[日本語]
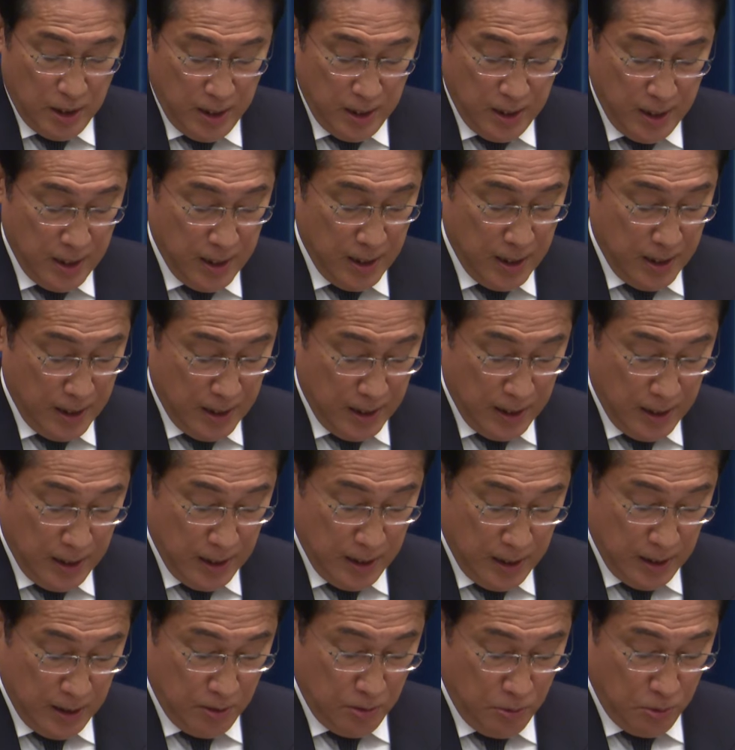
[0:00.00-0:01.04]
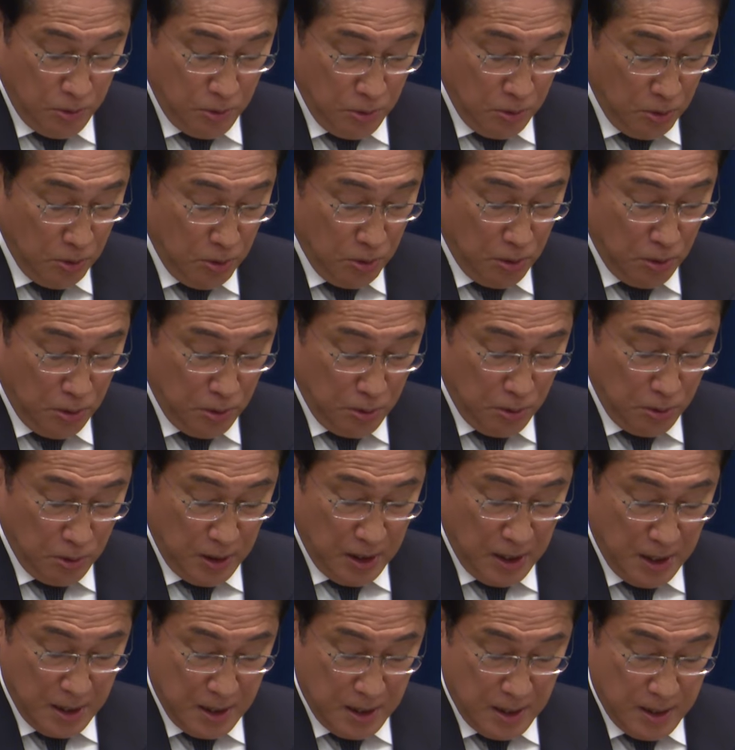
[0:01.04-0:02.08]
えこれ
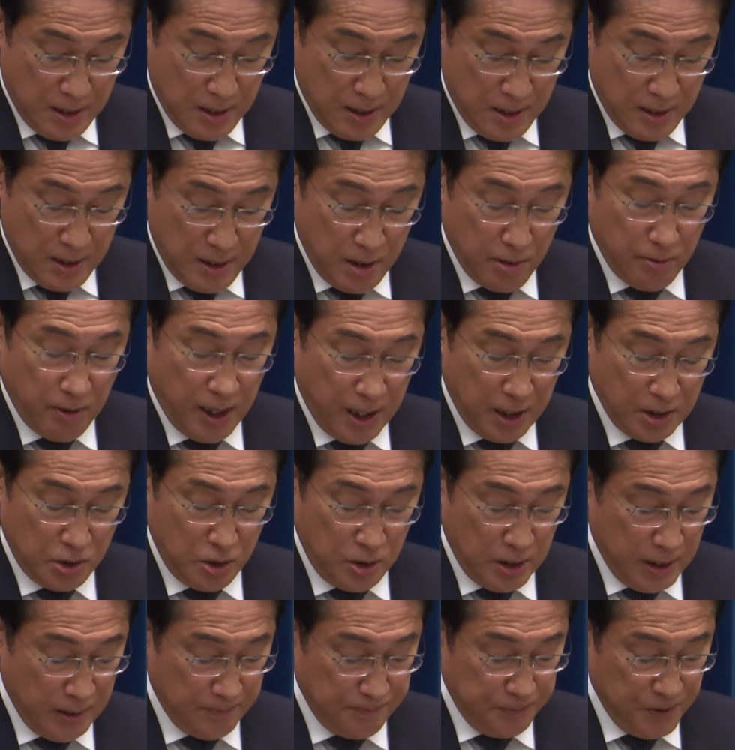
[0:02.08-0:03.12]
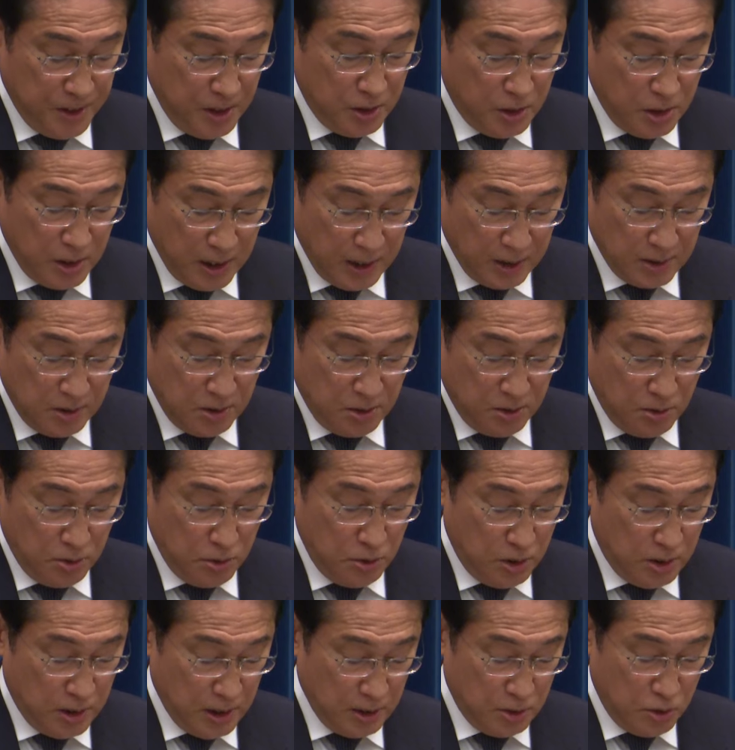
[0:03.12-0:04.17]
を令和8年1月
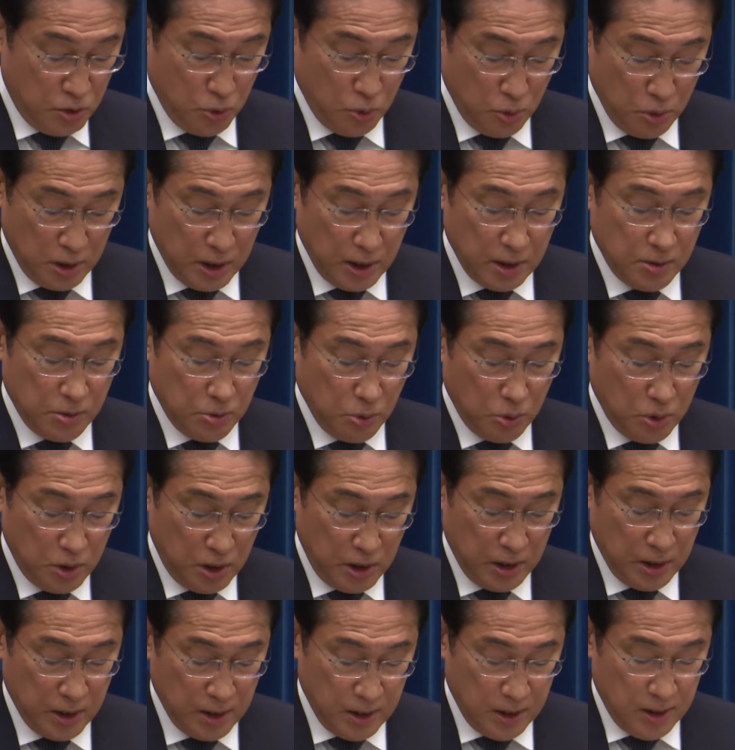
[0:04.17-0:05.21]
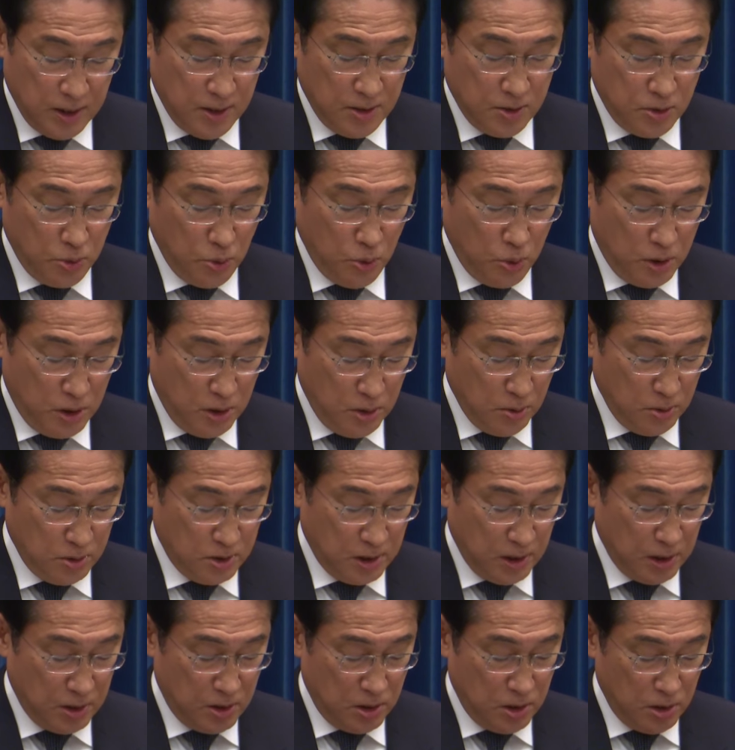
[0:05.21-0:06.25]
1日を念頭に早期の
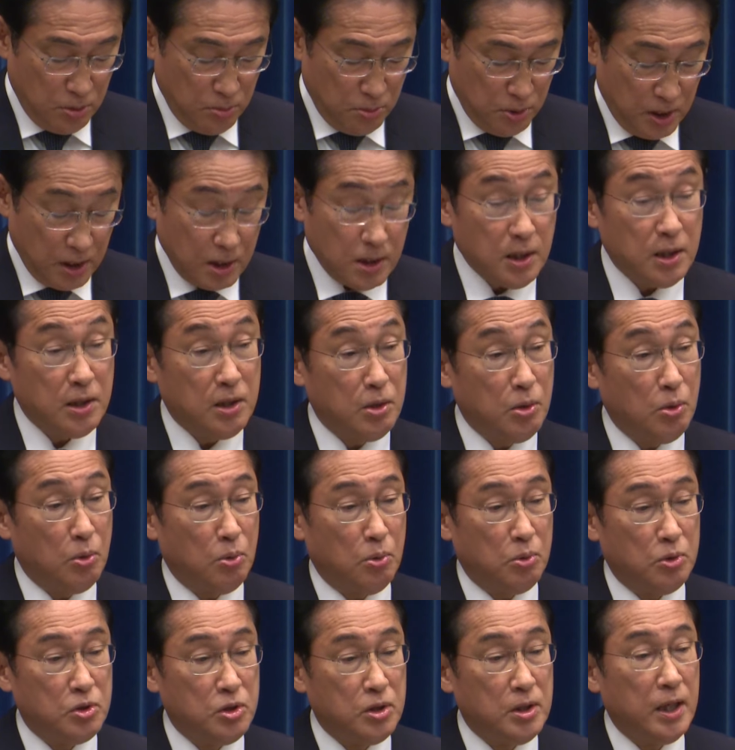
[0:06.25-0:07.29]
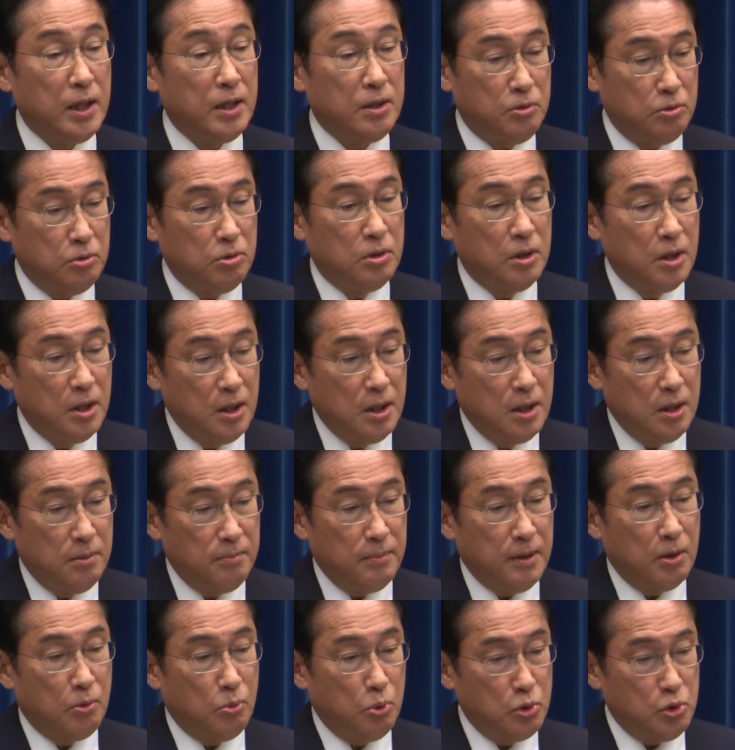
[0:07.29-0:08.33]
設置に向けて議論をしていく。
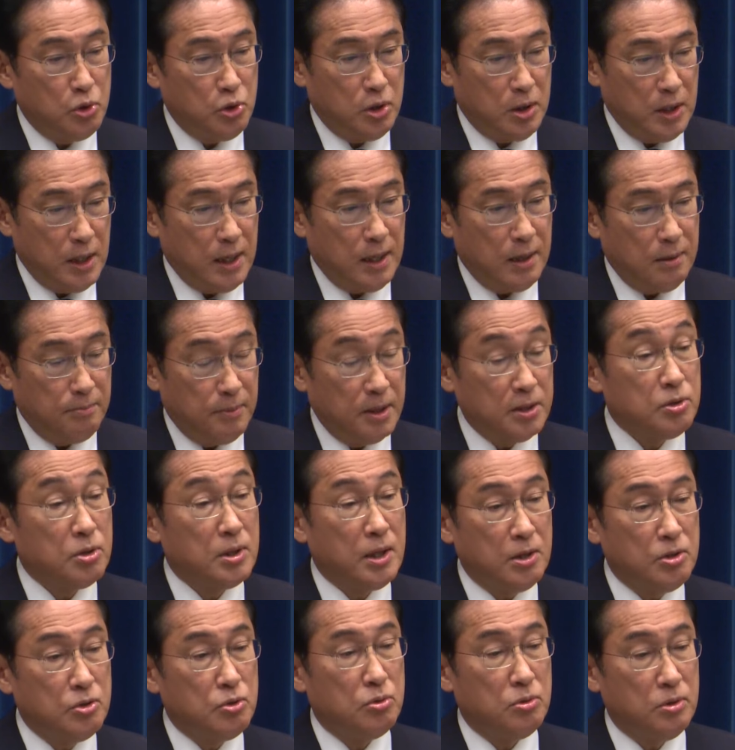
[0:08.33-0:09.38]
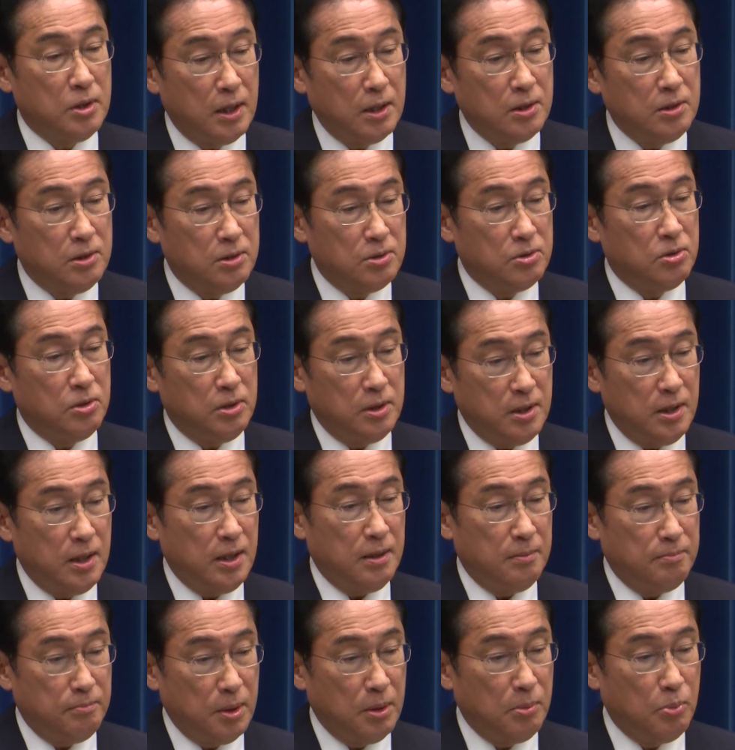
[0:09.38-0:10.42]
まあ、こうしたスケジュール感につい
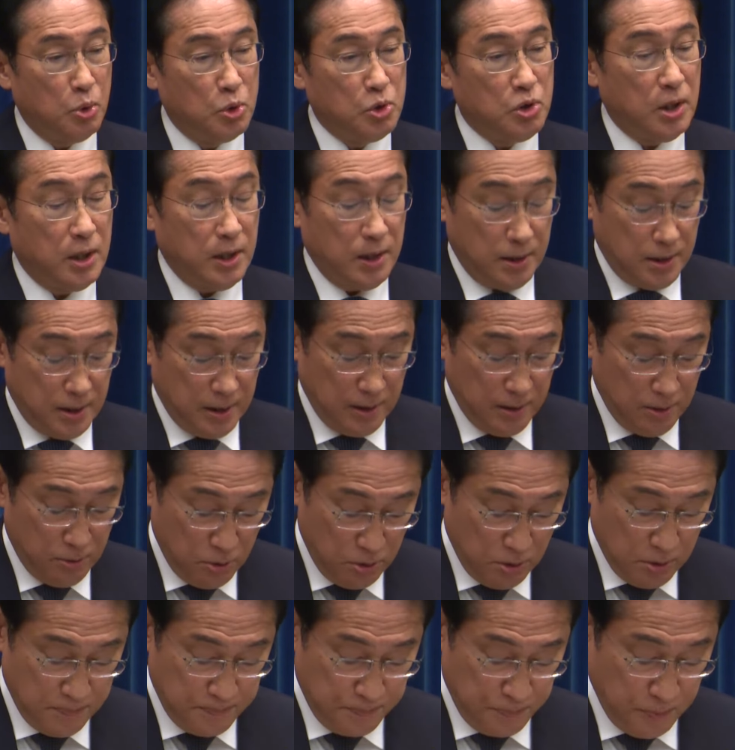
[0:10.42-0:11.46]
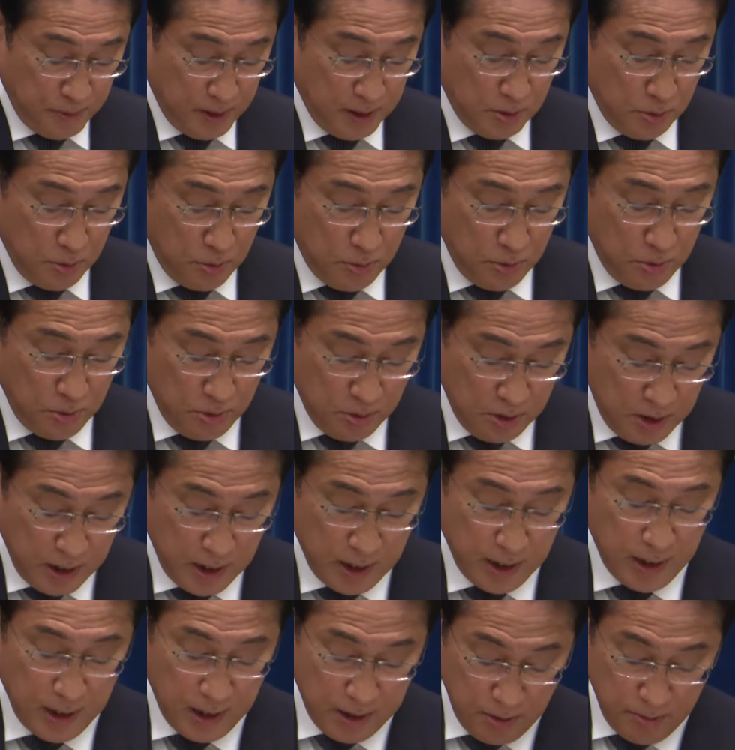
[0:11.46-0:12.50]
て申し上げているところ
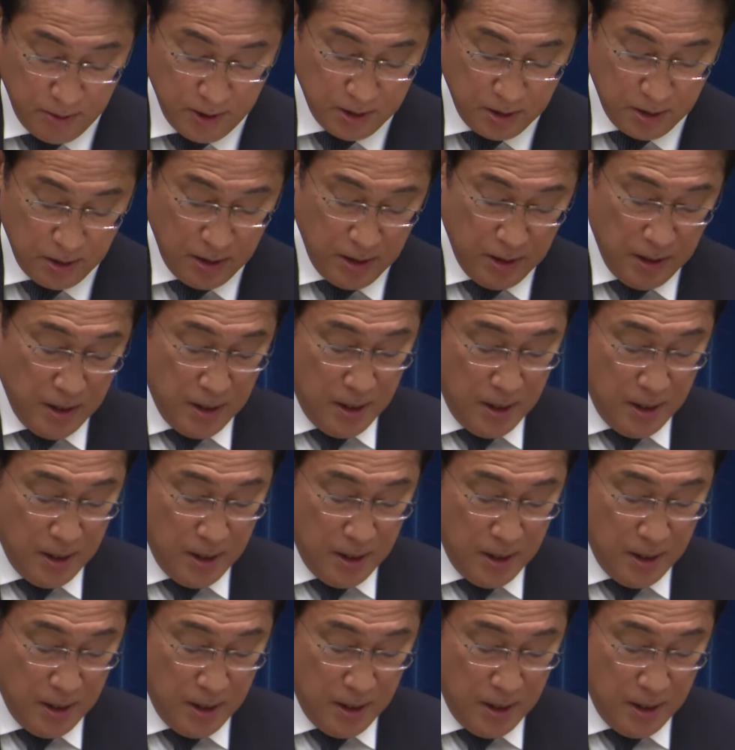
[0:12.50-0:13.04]
であります。